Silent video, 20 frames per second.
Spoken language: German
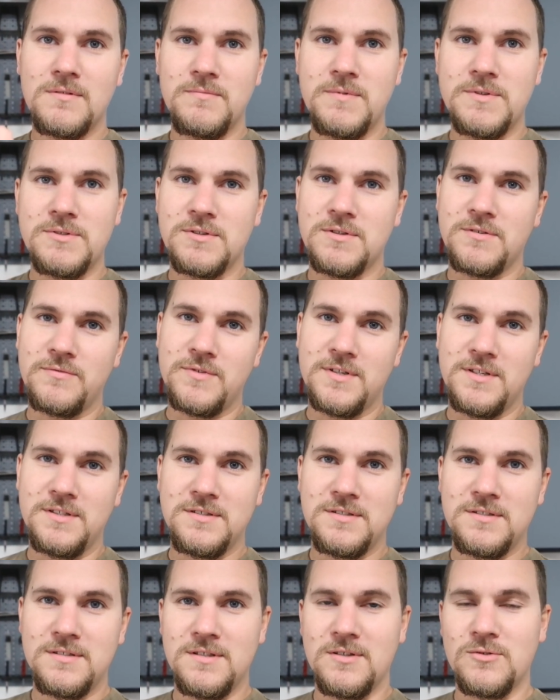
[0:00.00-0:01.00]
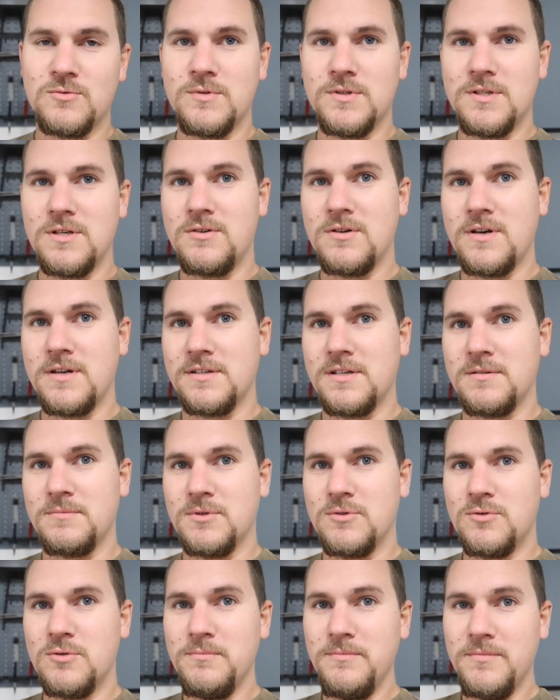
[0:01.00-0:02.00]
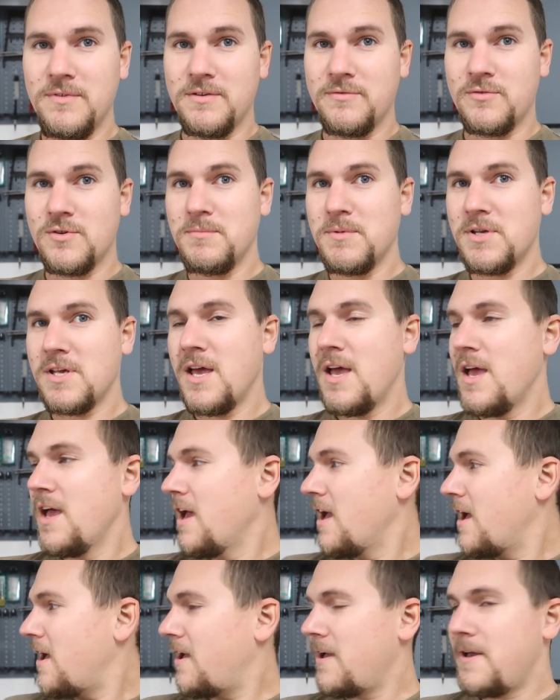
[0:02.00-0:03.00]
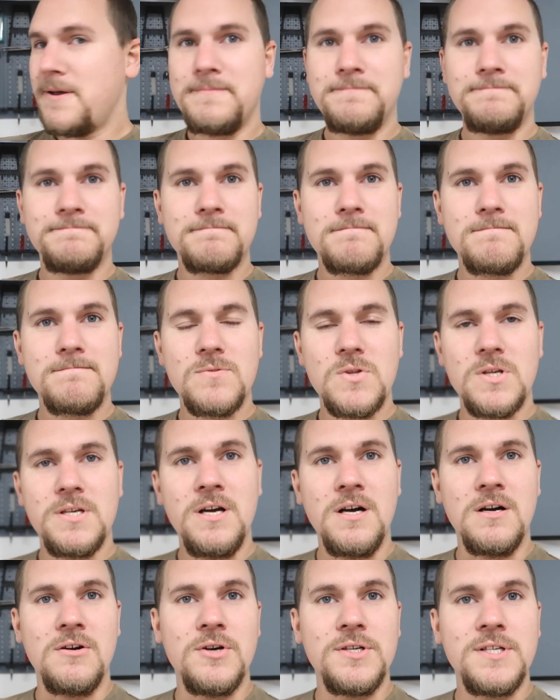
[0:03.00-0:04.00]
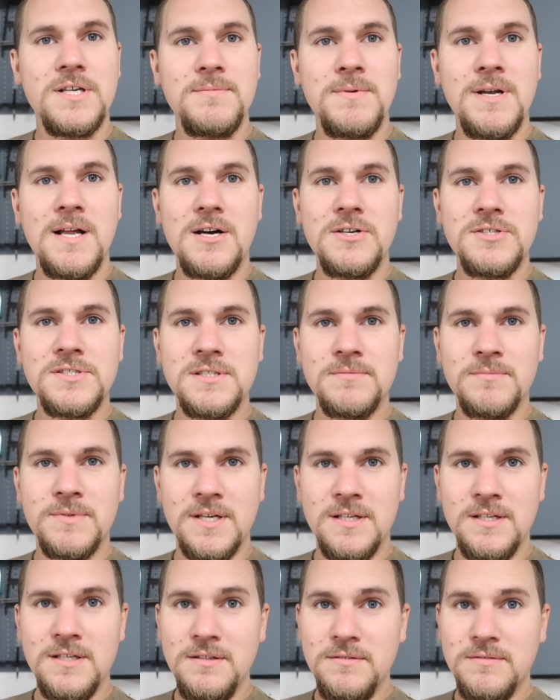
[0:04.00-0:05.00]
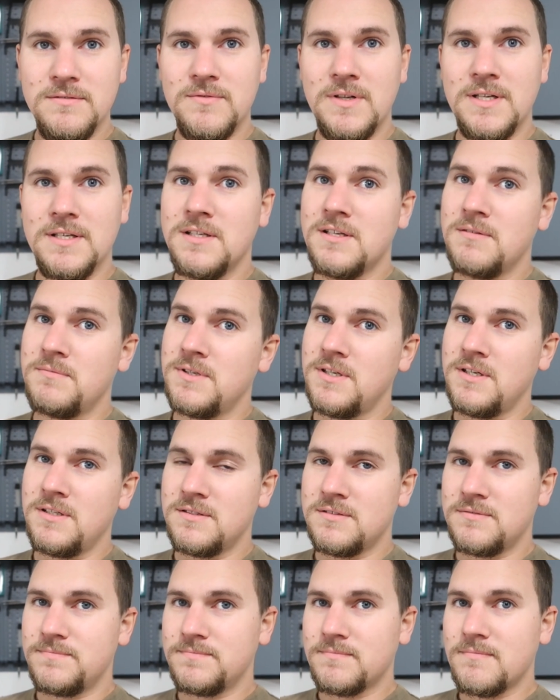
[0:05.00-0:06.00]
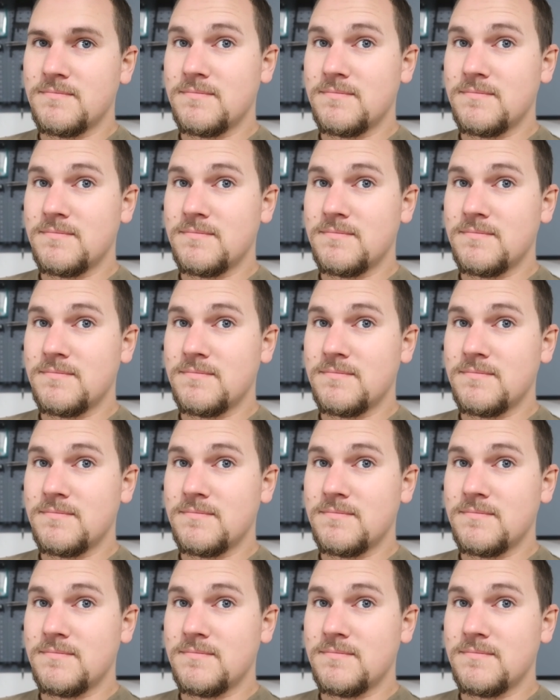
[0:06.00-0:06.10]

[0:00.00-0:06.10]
Wenn es euch gefällt, natürlich auch einen Daumen nach oben. Ich freue mich. Ähm, ja, heute einmal aus dem Keller, weil ich habe gedacht,